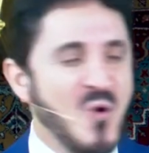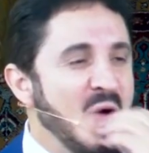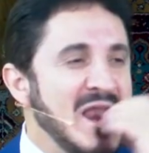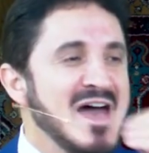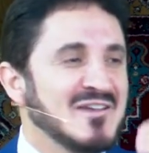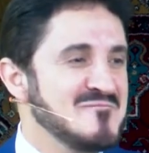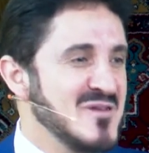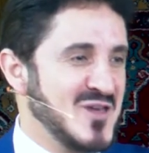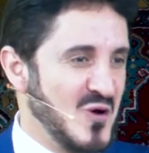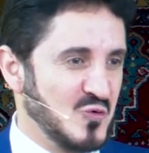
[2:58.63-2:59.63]
هو لا يعرف
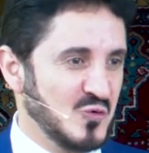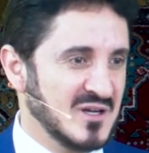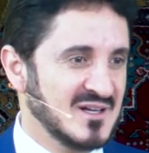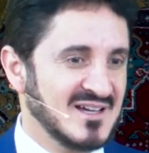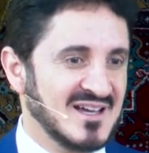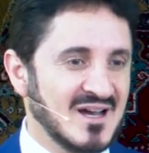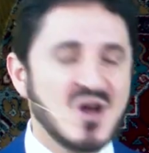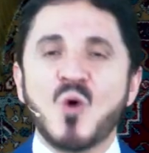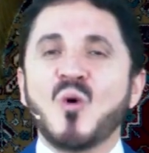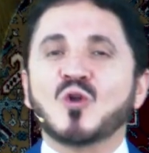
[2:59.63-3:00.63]
ماذا يقول
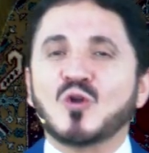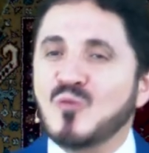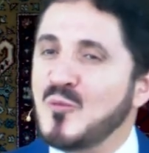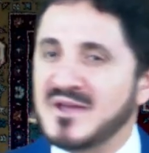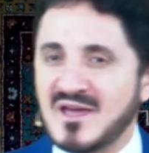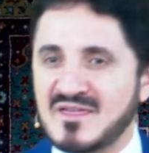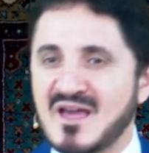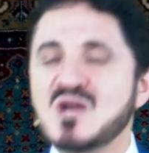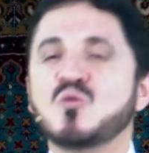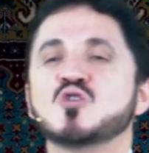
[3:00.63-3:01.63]
والربوب
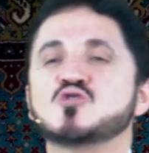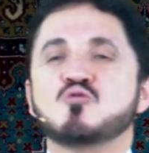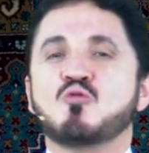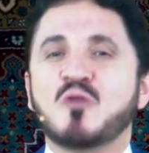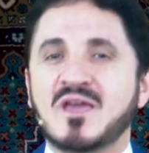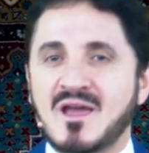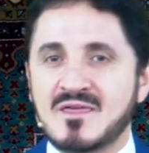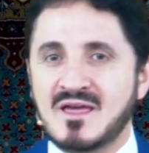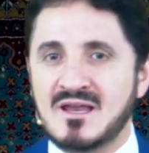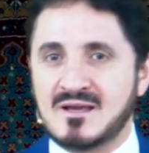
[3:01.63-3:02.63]
كذلك والشكوك
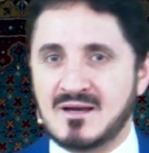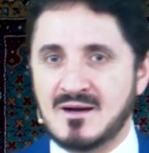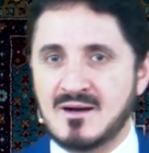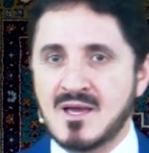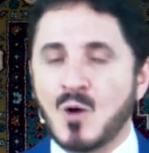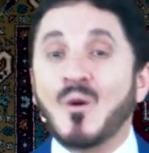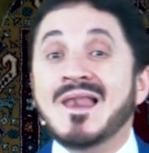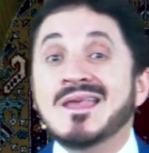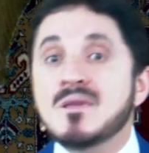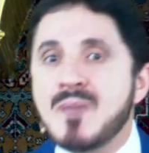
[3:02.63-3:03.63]
كذلك آه
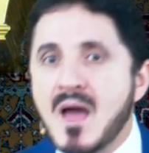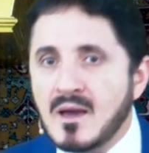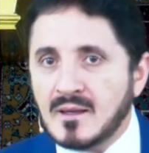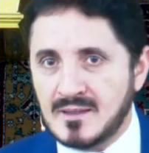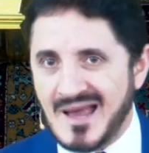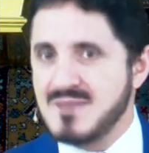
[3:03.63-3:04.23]
والإباحي